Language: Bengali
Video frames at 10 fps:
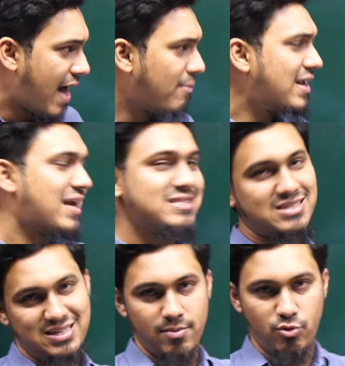আমার কাছে
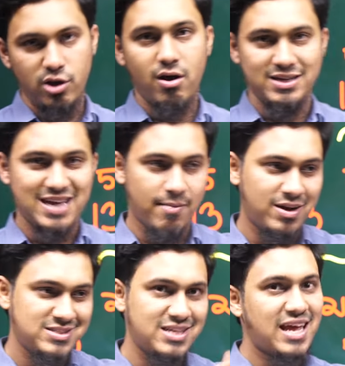যেটা মনে হয় যে
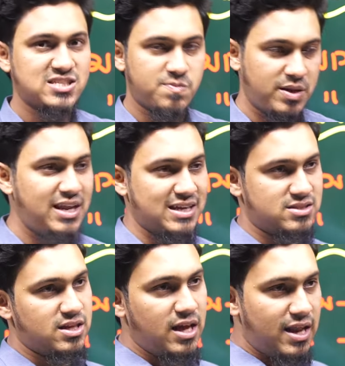আমার যেটা এক্সপিরিয়েন্স
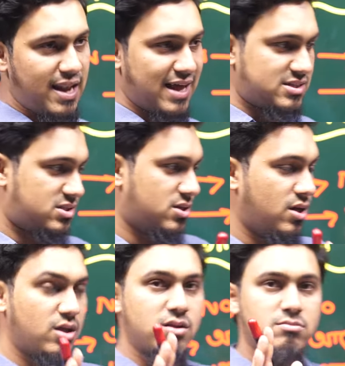লাস্ট
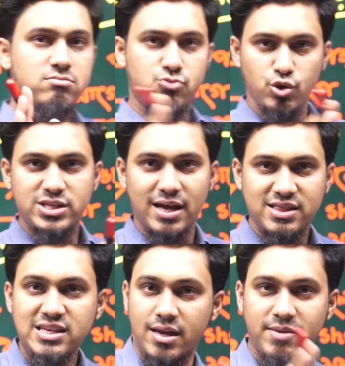দুইটা
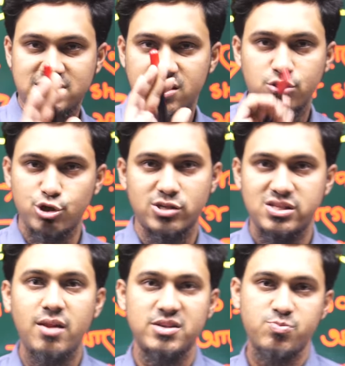তিনটা ব্যাচে তো শর্ট
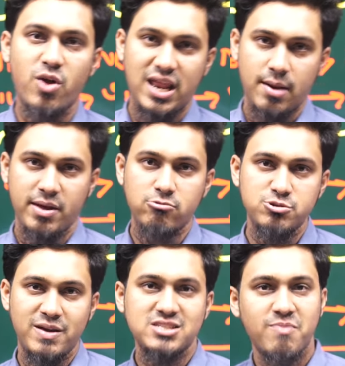সিলেবাস পড়াইলাম একুশ
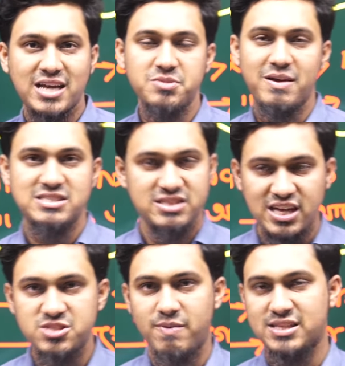ব্যাচ বাইশ ব্যাচ
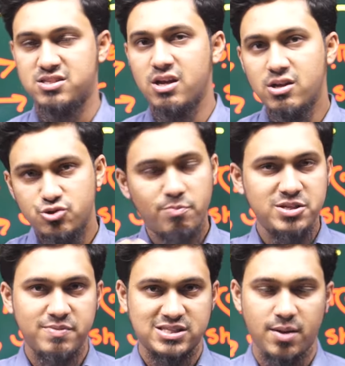তেইশ ব্যাচ
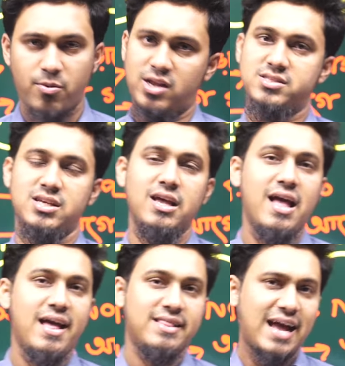চব্বিশ ব্যাচকে পড়াচ্ছি
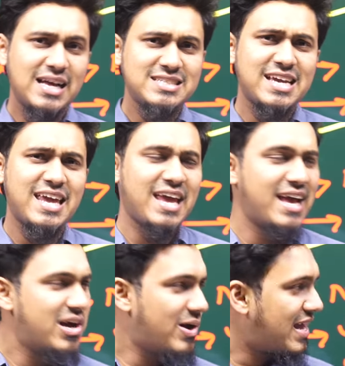দেখা যায় কি
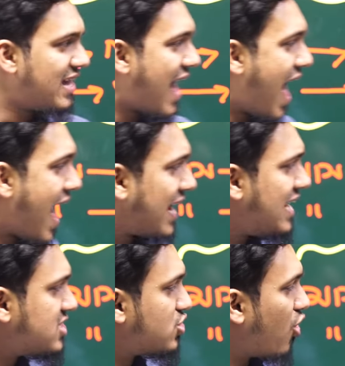এই আগে
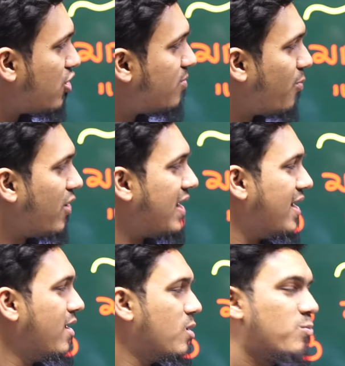শর্ট পরে
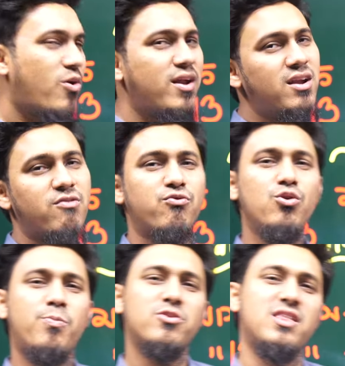পরে না ফুল
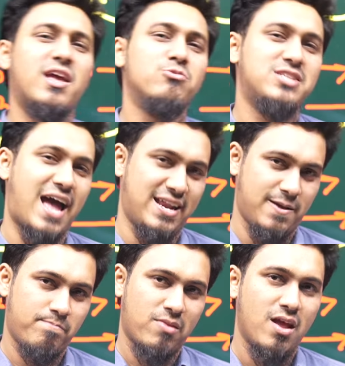পড়তে কেউ চায় না
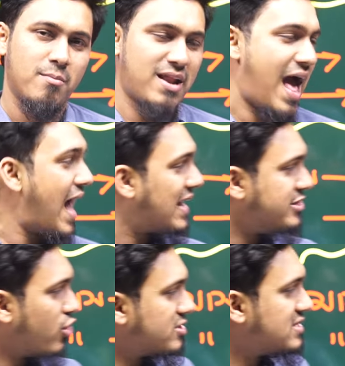মানে আগে
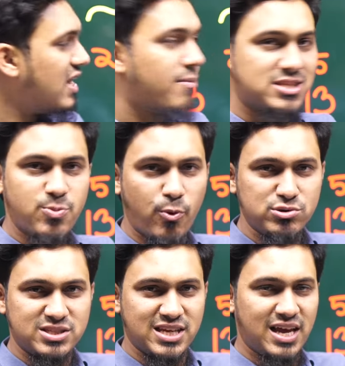শর্ট সিলেবাস
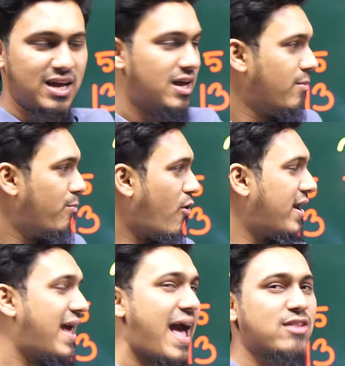পড়ছে
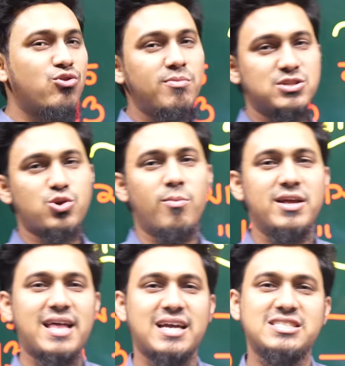পরে এক দুই মাস সময়
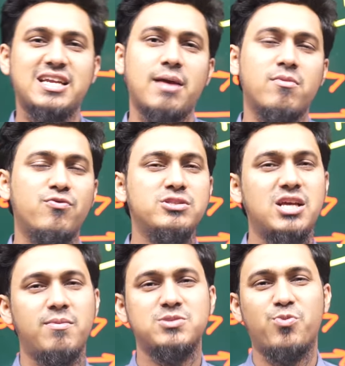থাকে সেই টাইমে ফুল
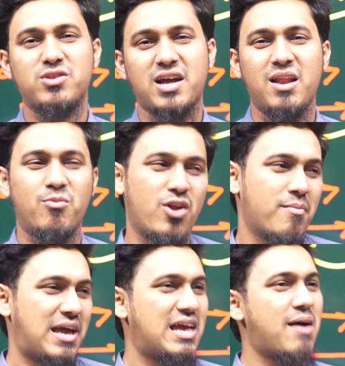সিলেবাস পড়তে গেলে মনে হয়
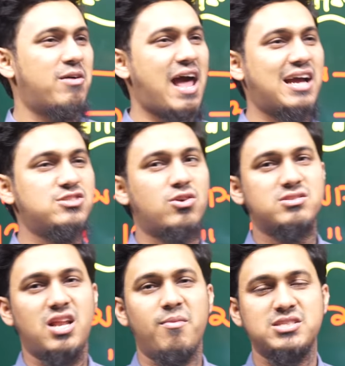ভাইয়া আমার আগের শর্ট
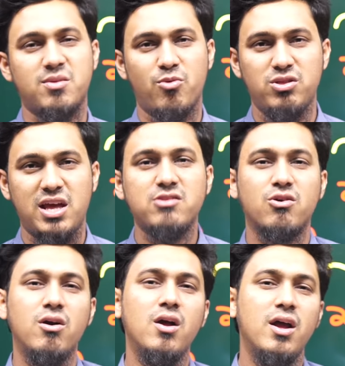সিলেবাসের মধ্যেই তো
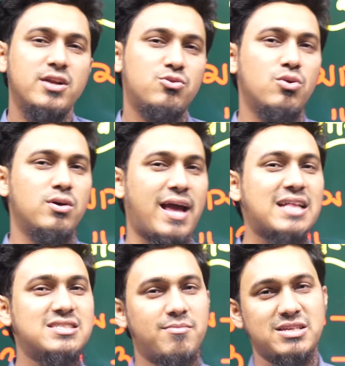একটু
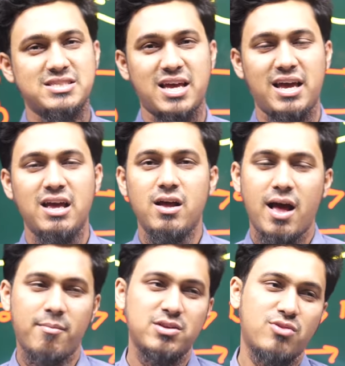গ্যাঞ্জাম আছে
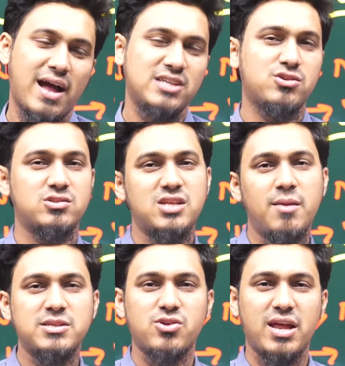আমার তো আগের শর্ট
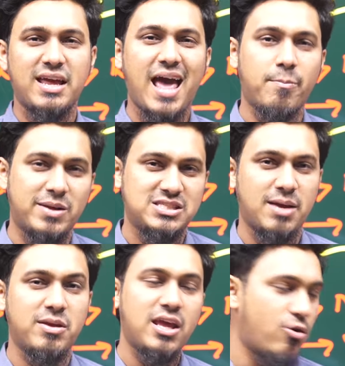সিলেবাসে অনেক গ্যাপ আছে
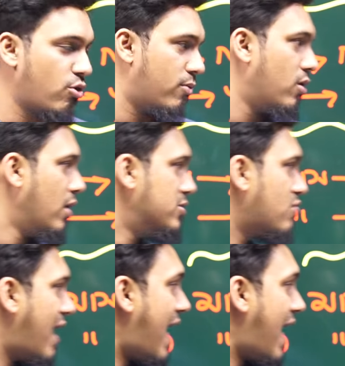আমি কি করব সো